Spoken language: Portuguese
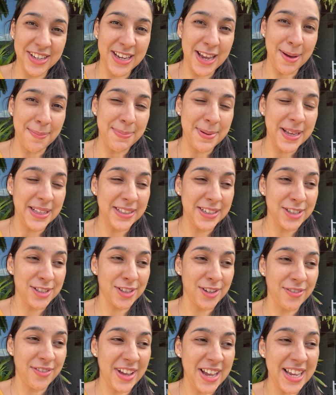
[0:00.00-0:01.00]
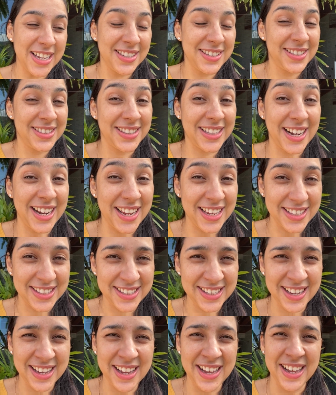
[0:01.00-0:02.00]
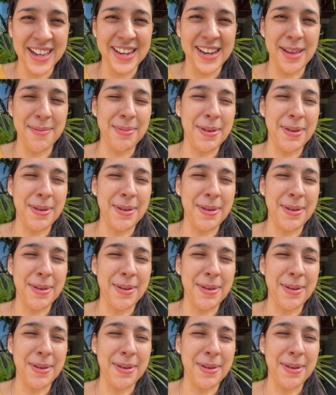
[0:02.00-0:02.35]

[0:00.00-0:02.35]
e a Pietra só vai às três, né?